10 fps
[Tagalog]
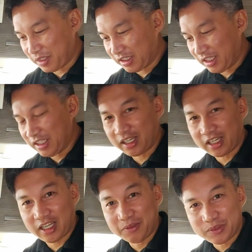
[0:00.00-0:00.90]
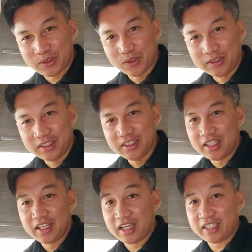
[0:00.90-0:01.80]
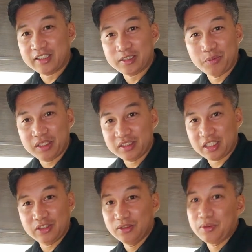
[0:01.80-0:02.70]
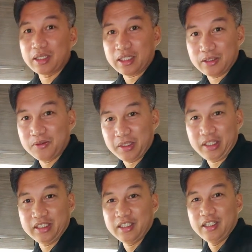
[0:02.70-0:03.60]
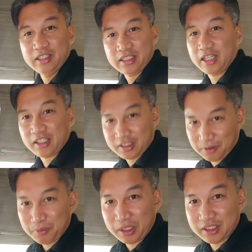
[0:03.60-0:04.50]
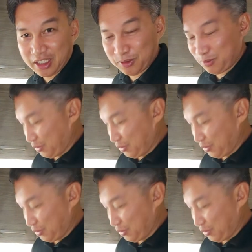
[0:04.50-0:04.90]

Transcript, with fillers: ng dinner ng amo nyo, ay sasabihin sa inyo, huwag ka nang umalis. Tataasan pang sahod